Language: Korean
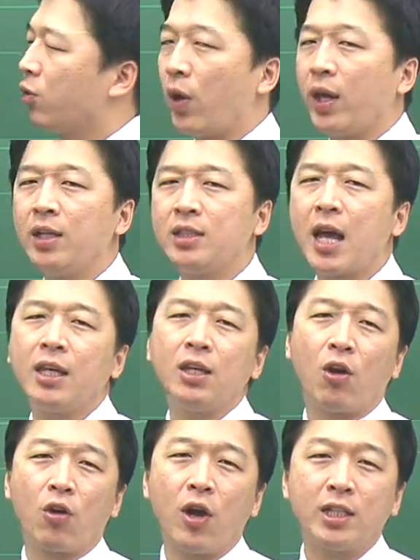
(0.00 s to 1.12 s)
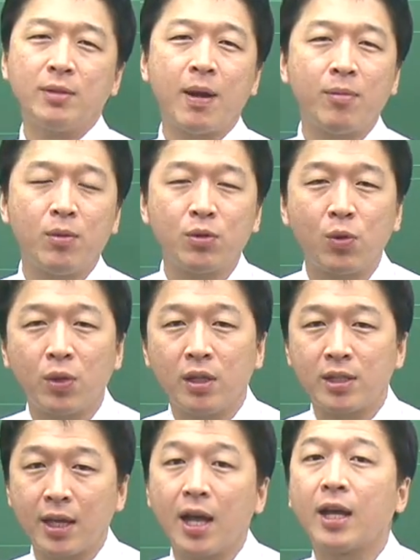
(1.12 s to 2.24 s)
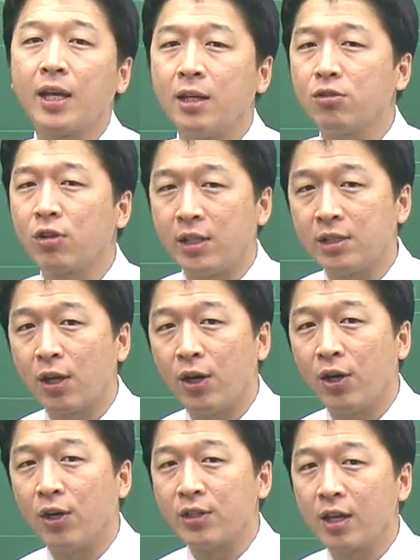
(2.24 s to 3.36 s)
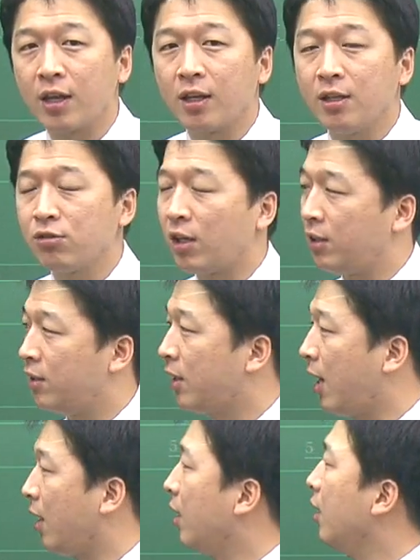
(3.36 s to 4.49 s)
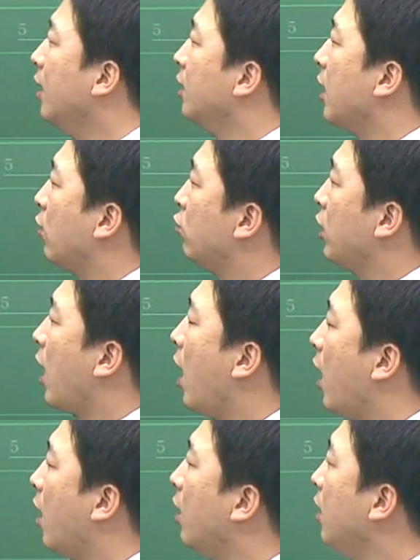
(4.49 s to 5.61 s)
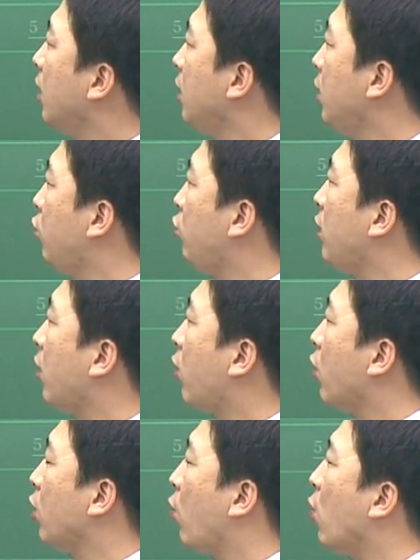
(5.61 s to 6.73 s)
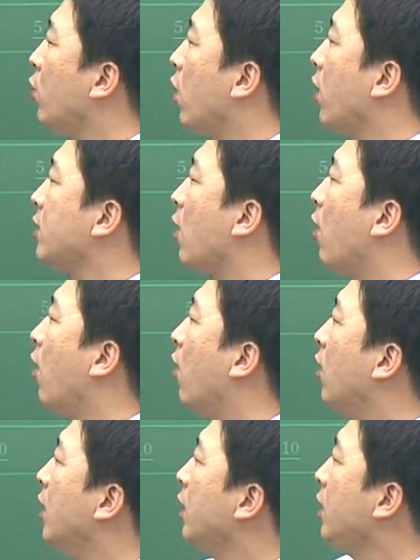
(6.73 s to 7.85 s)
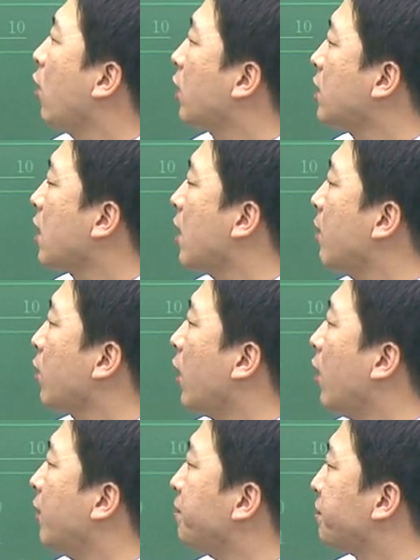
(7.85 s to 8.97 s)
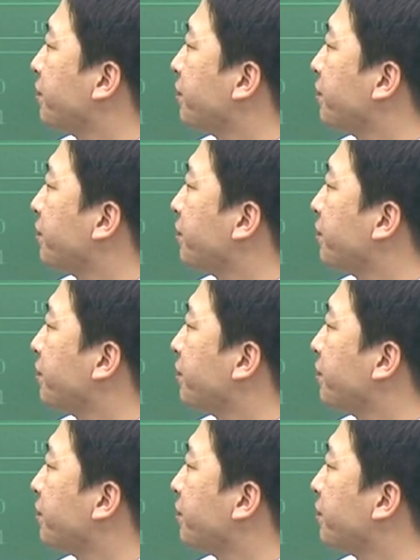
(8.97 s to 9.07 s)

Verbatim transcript: 굉장히 여러 가지 방법을 소, 생각해낼 수가 있어요. 생각해낼 수가 있는데 자 우리가 이 뒤에 거를 고려해서 이렇게 생각해 볼게요.